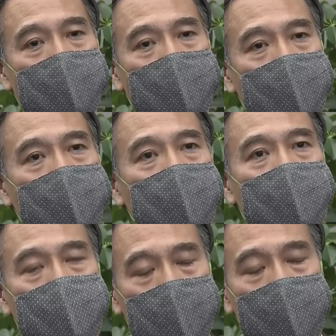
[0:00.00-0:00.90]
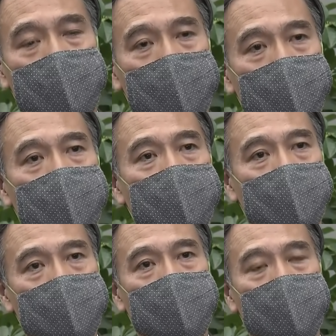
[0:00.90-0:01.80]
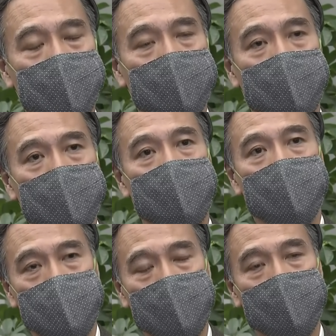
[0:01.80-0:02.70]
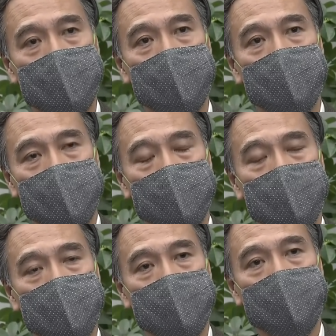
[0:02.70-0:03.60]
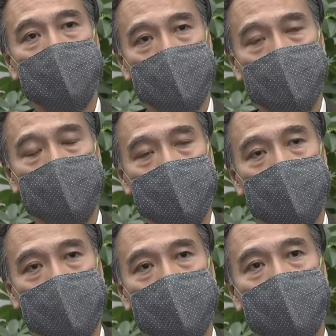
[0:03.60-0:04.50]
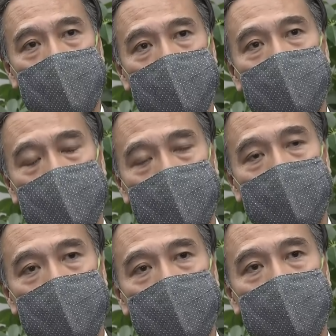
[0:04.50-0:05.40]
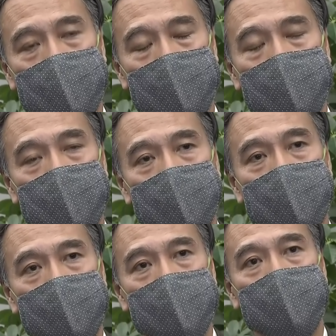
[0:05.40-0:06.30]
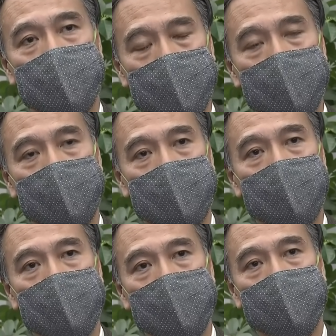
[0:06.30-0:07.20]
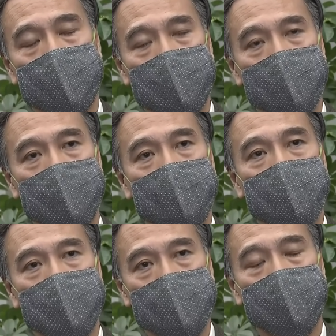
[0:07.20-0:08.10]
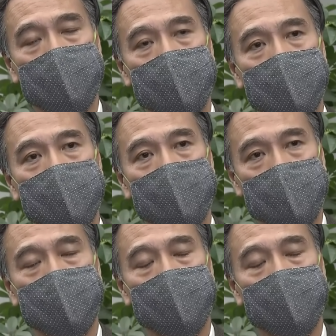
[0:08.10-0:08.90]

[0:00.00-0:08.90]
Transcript: 確認ですけど、のえっと、要請ではないあの協力の、えー、部分の宿泊施設とか、それについてはもう基本を、